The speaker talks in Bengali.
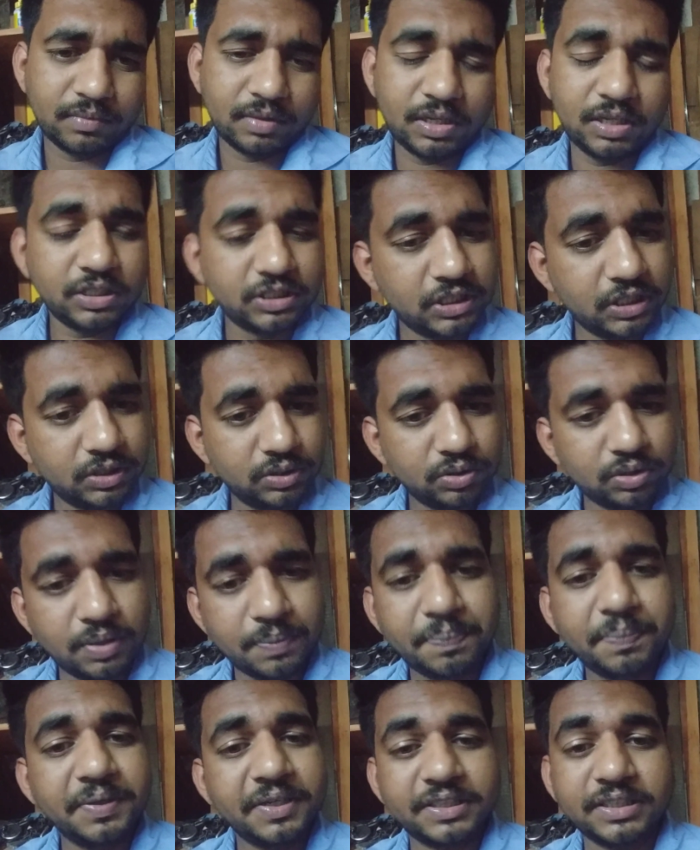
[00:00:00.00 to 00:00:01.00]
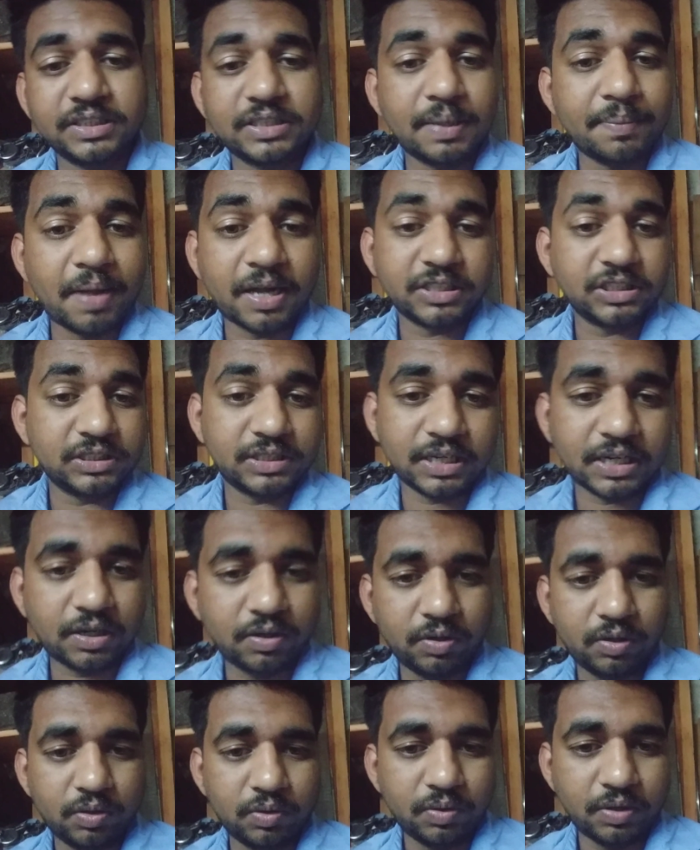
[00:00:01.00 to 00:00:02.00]
কিসের জন্য পেঁয়াজের দাম আশি টাকা
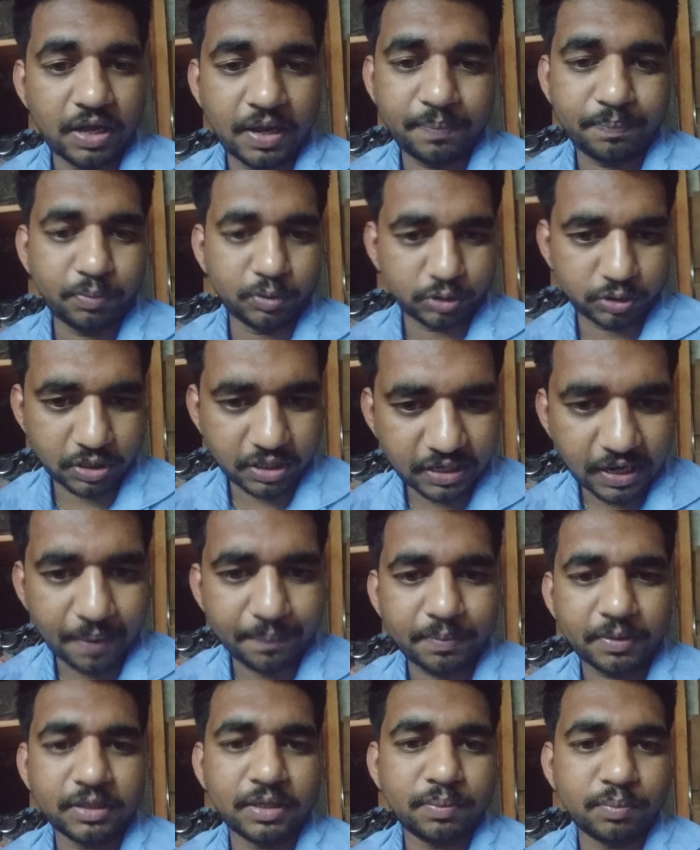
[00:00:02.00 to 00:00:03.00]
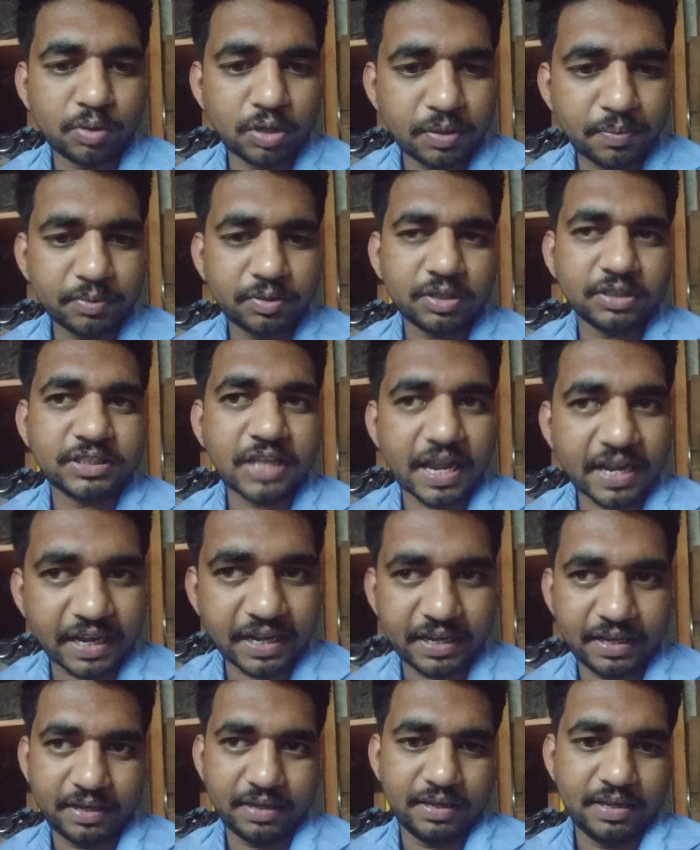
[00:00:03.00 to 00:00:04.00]
হইলো এই প্রশ্নটাকে আপনাদের মনের ভিতরে
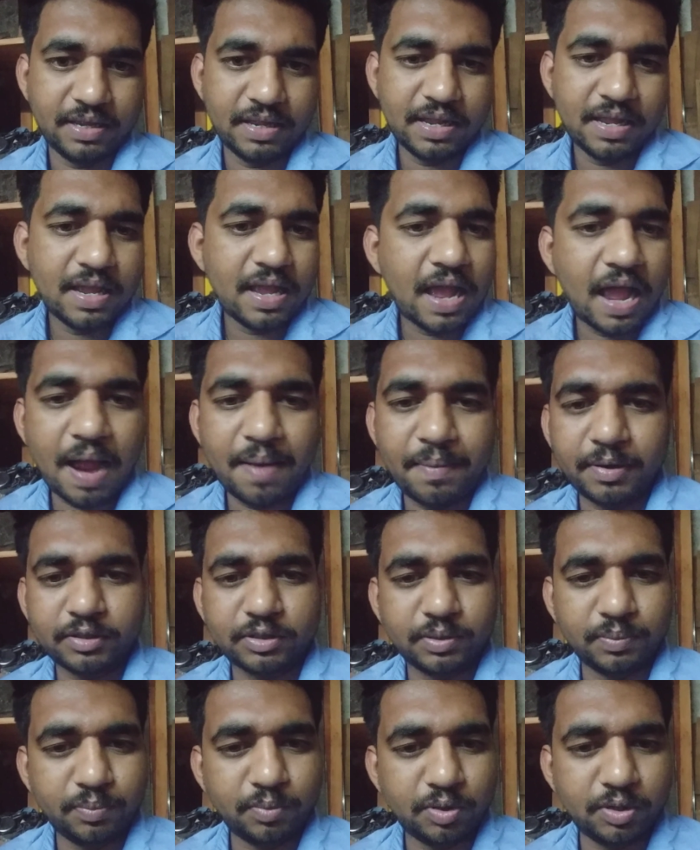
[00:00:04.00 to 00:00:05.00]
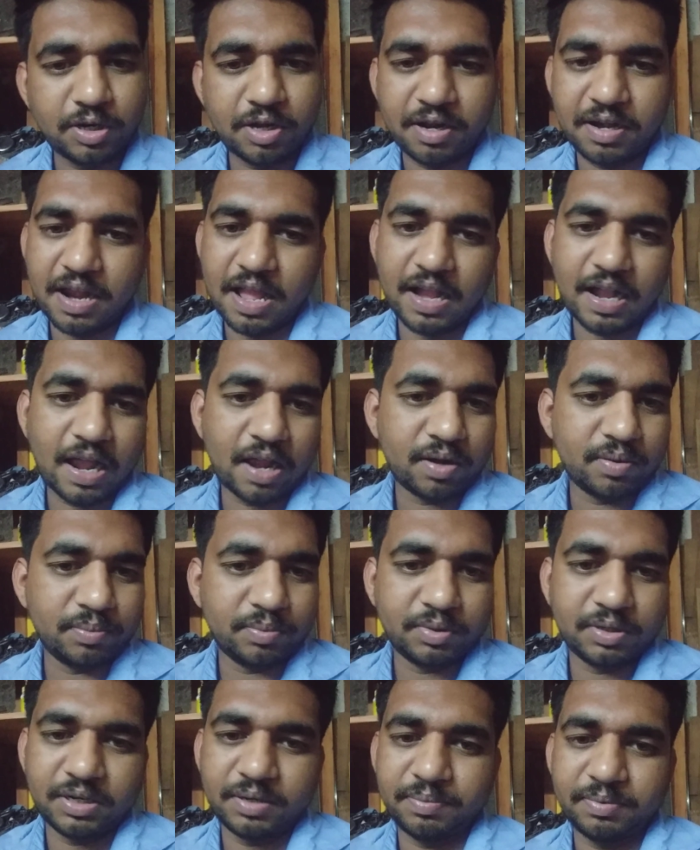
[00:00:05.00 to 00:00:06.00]
জাগে আমার তো মনে হয় না কারো
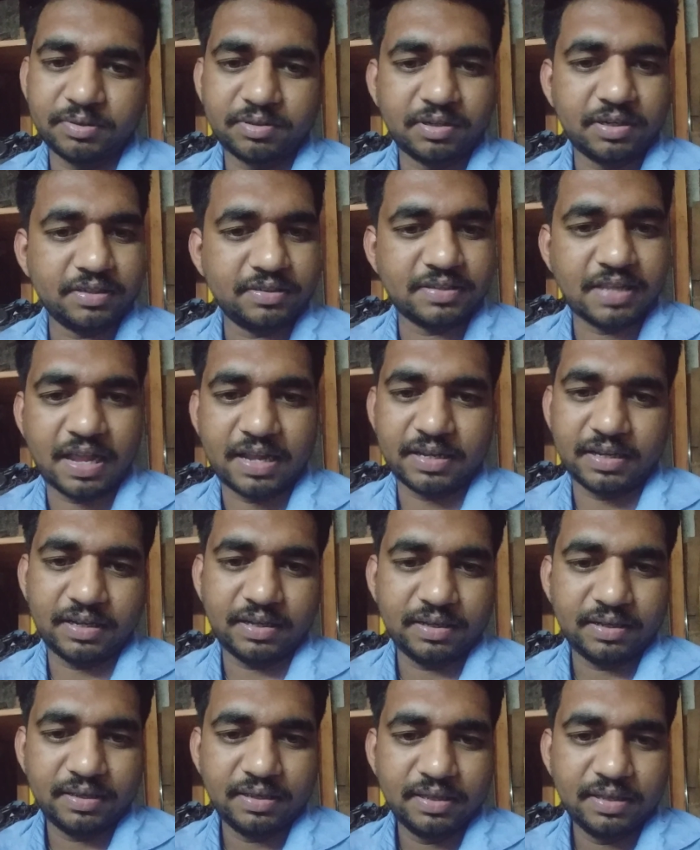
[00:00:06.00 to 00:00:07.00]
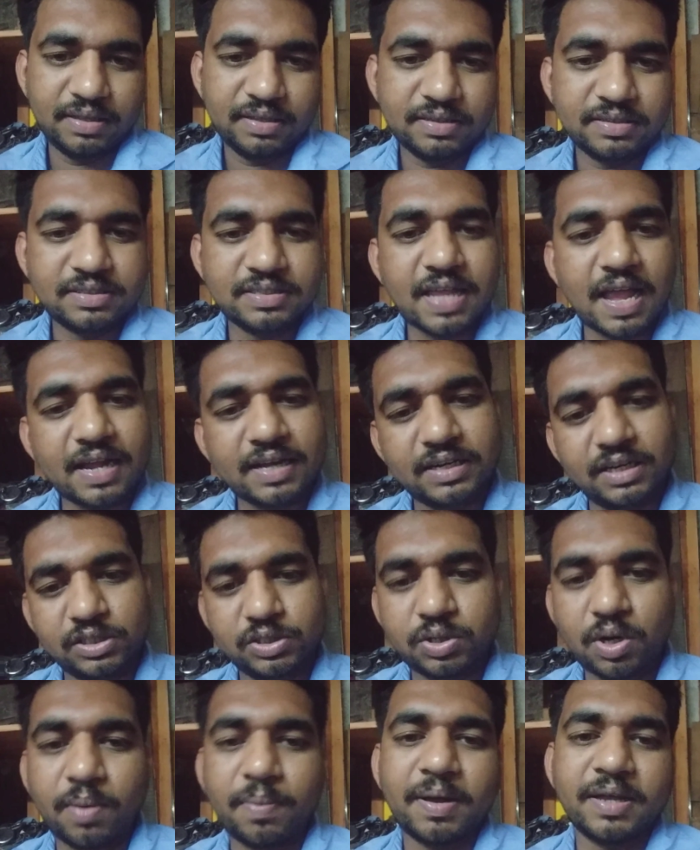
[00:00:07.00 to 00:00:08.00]
মনের ভিতরে জাগে জাগলে
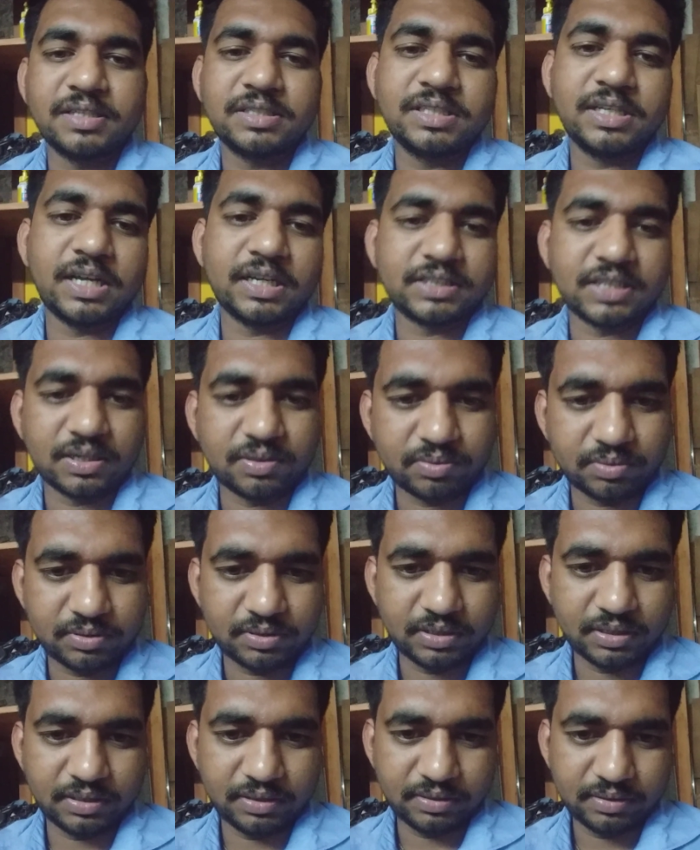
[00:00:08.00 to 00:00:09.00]
সবাই জিজ্ঞাসা করতে